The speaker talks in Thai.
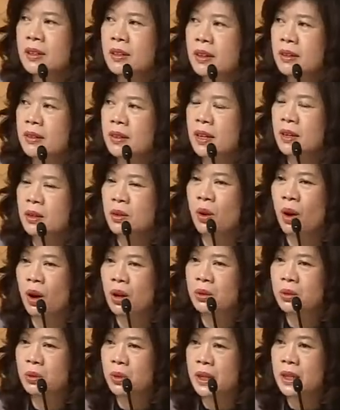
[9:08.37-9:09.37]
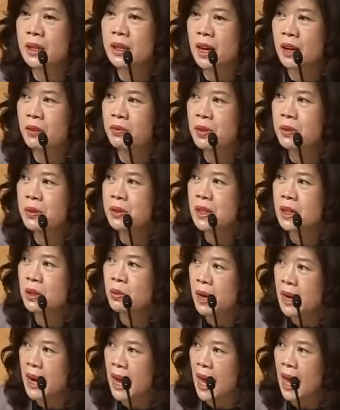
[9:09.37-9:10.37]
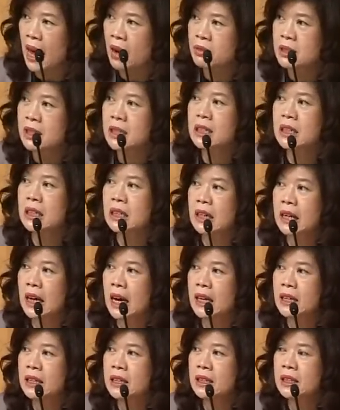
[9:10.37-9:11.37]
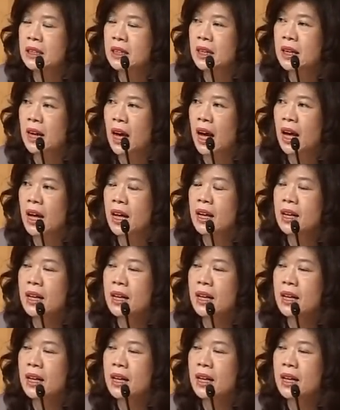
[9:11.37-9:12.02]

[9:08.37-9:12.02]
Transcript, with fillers: ในเรื่องของตัว Index Future ไว้แล้วจะเกิดอะไรขึ้นนะคะ